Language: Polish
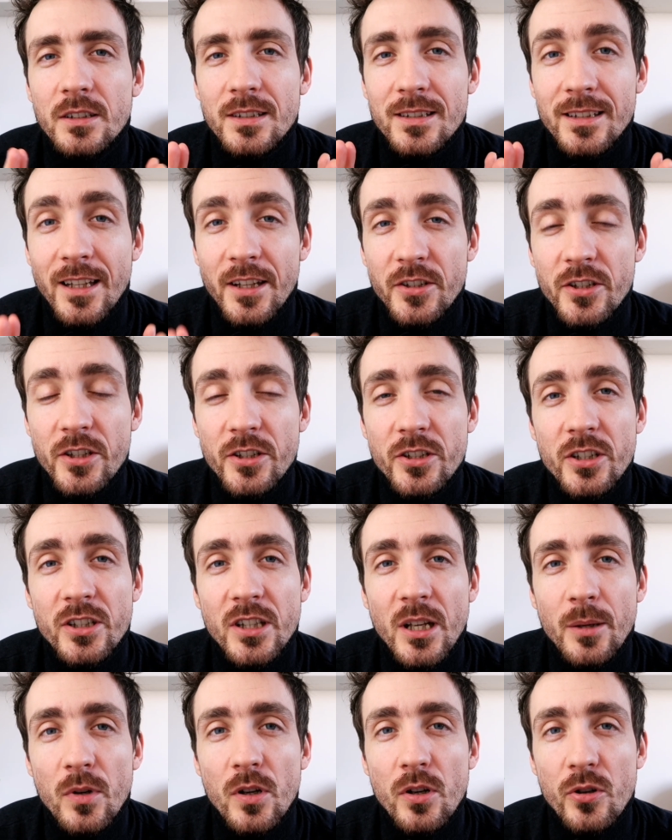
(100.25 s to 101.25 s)
Y, znajdziecie
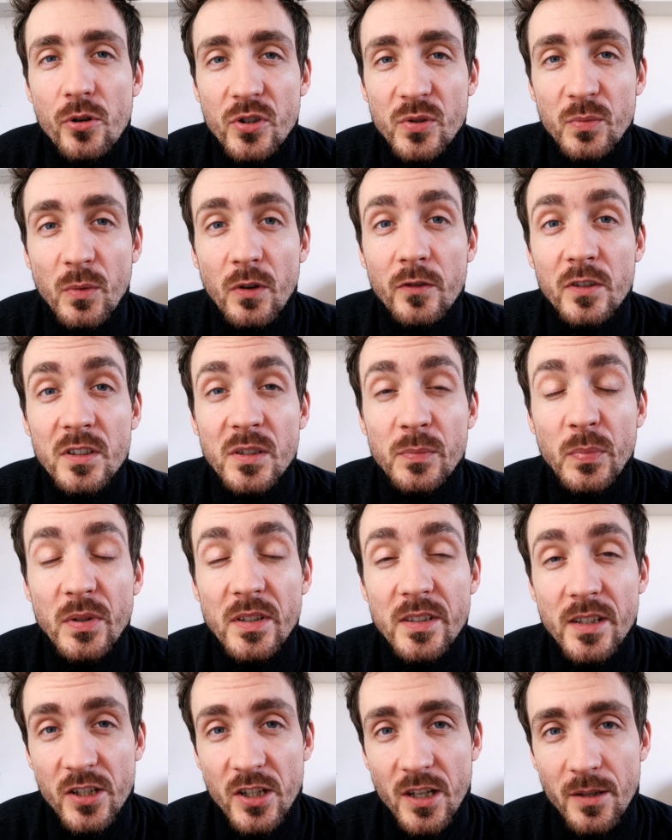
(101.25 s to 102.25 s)
tam rozmowy z
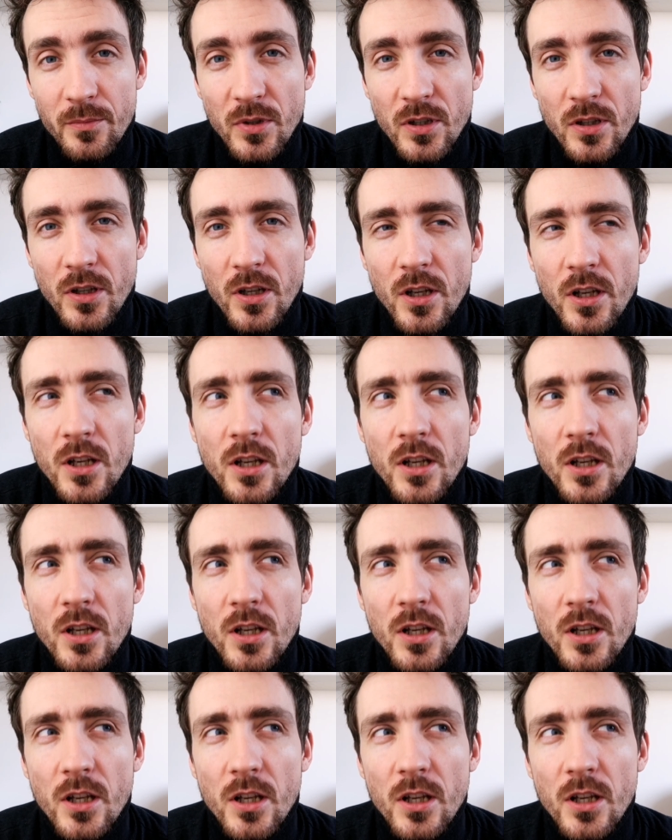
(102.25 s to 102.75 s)
pisarzami.